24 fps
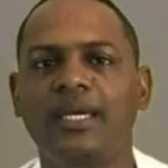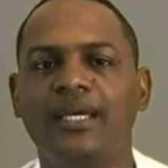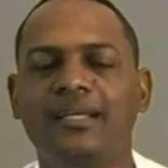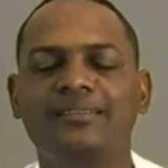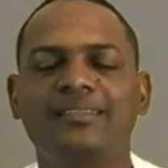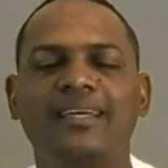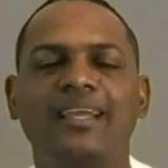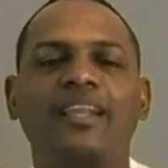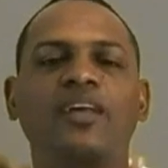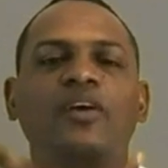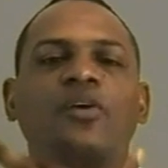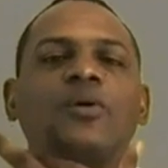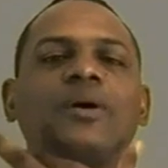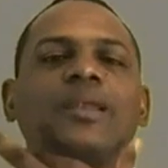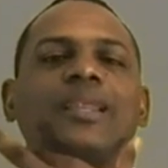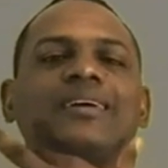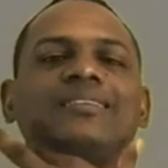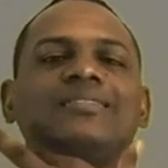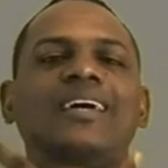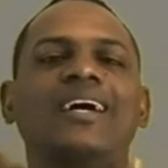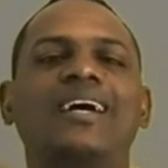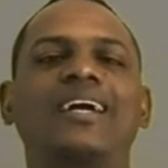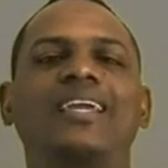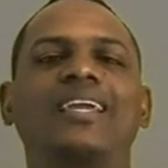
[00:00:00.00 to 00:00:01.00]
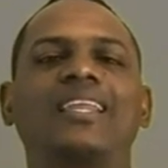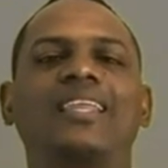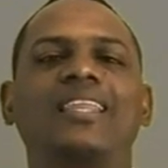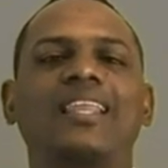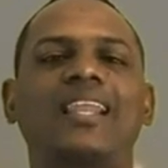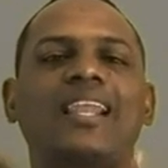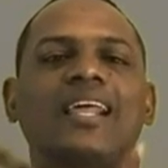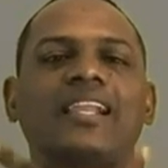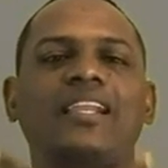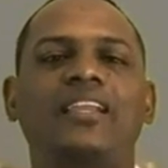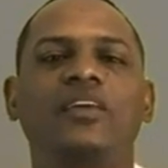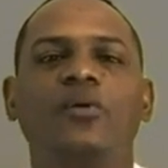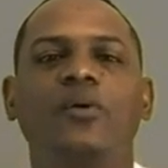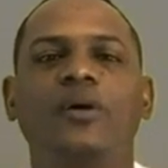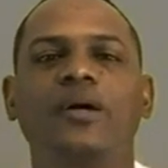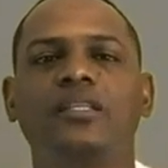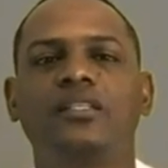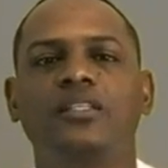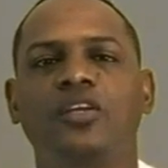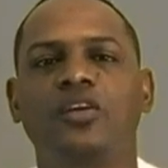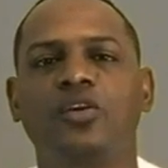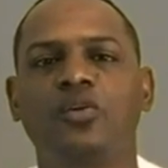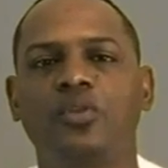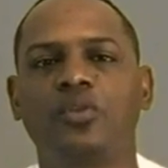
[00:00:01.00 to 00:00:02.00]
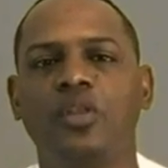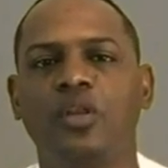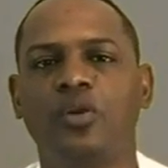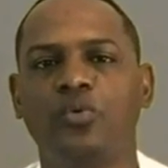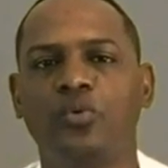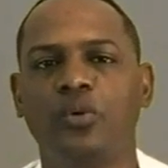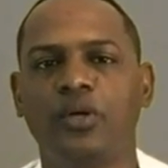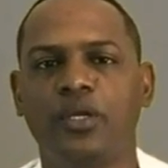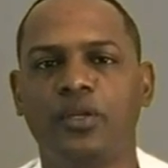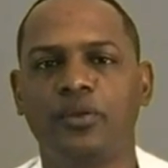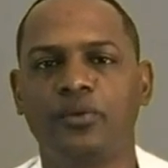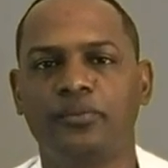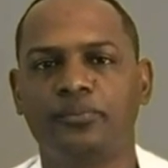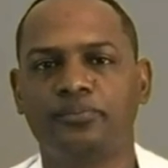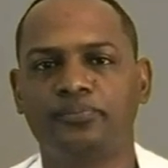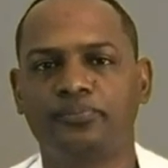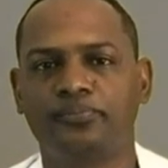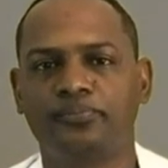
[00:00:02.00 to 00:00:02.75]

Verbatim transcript: Esta recoge la sangre de la región anterior del cuello.